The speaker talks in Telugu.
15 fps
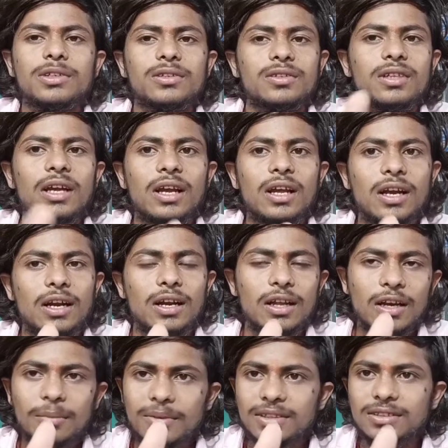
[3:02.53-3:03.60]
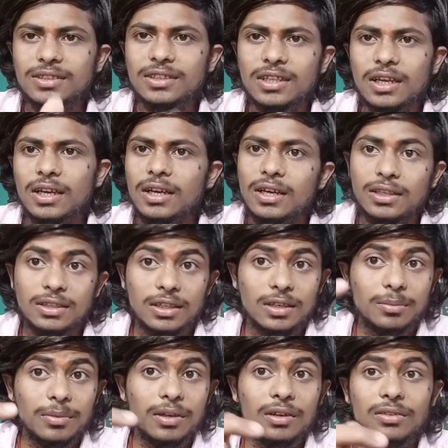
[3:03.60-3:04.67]
మనకు ఒకసారికి రెండర్ ఇమేజెస్ అయితే లీక్ అయితే
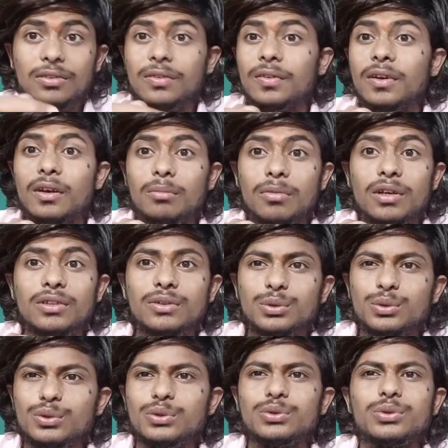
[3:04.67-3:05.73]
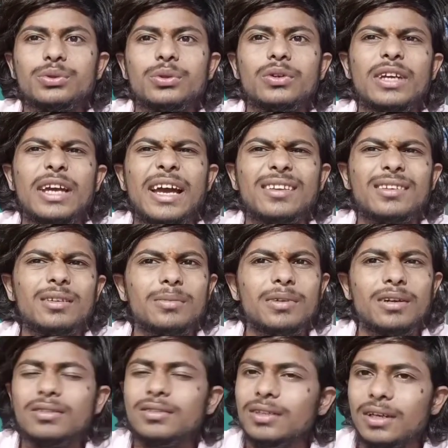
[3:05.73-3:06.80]
మీరు అయితే స్క్రీన్ మీద చూడవచ్చు సో యాజ్
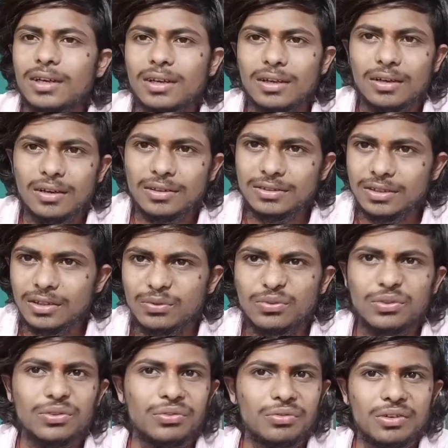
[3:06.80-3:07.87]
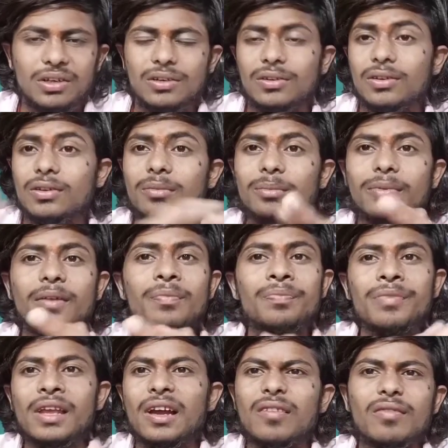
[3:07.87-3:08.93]
మనకు ఒకసారికి లాంచ్ అయిన ఫోన్స్ ఉన్నాయో సో
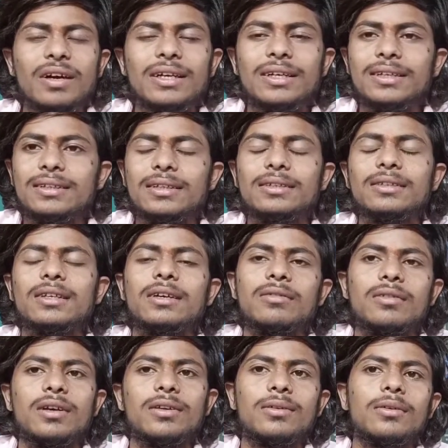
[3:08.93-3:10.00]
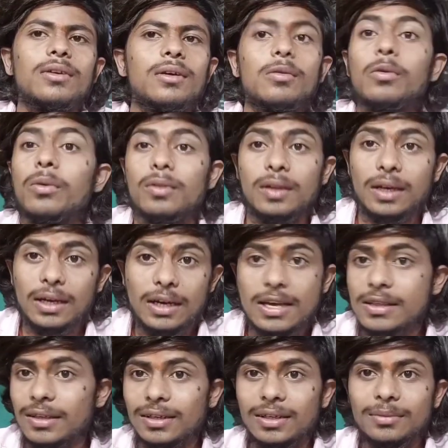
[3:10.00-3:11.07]
వాటి డిజైన్సే ఉన్నాయి సో ఏం కొత్తగా అయితే